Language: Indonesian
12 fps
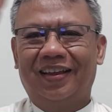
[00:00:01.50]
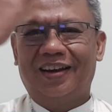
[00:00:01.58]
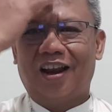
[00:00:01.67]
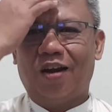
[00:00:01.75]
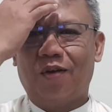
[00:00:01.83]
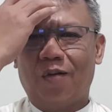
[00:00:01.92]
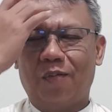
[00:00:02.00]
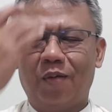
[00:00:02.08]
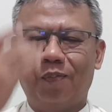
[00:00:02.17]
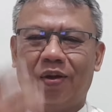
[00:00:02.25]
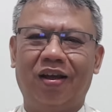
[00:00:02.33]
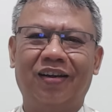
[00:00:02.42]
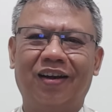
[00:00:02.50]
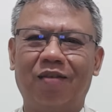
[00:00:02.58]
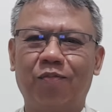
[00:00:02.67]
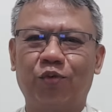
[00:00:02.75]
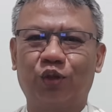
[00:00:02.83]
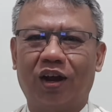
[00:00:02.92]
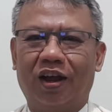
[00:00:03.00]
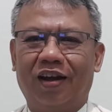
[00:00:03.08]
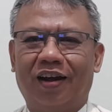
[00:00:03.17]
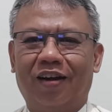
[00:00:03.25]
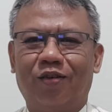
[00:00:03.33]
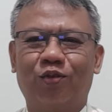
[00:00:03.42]
Dalam nama Bapa dan Putra
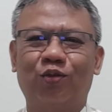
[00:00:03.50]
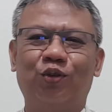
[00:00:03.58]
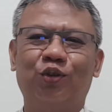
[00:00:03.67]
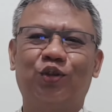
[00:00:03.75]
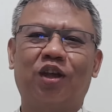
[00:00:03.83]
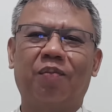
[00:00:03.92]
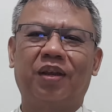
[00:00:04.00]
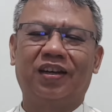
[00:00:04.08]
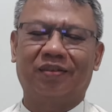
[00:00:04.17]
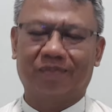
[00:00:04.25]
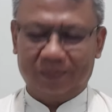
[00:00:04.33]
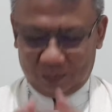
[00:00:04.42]
dan Roh Kudus. Amin.